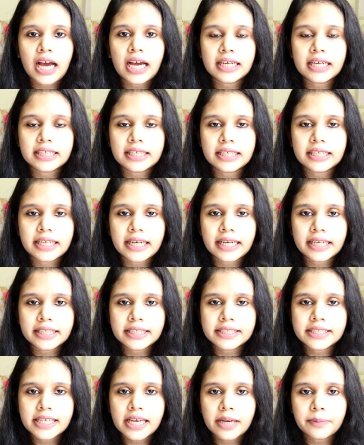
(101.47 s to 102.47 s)
আর এর
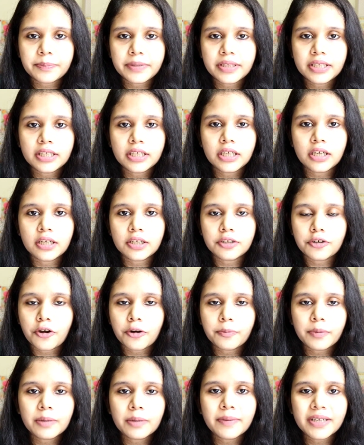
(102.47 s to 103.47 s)
আগে যে আপনি
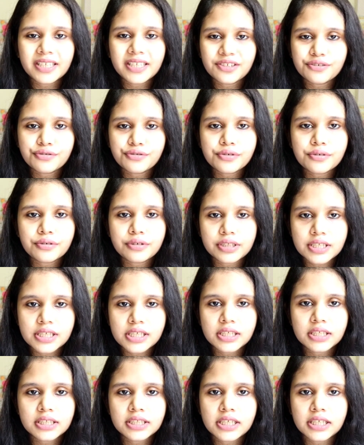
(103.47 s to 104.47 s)
নর্মাল পানি ইউজ
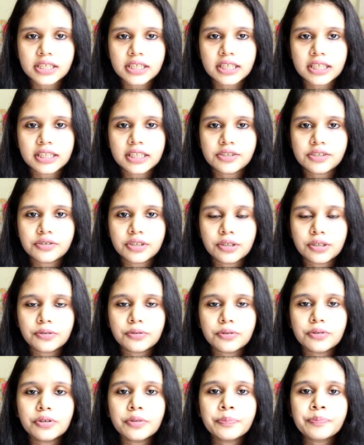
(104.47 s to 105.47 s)
করেছেন সেটাতে যদি
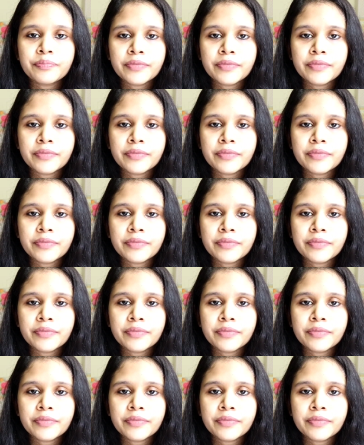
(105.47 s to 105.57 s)
কোনো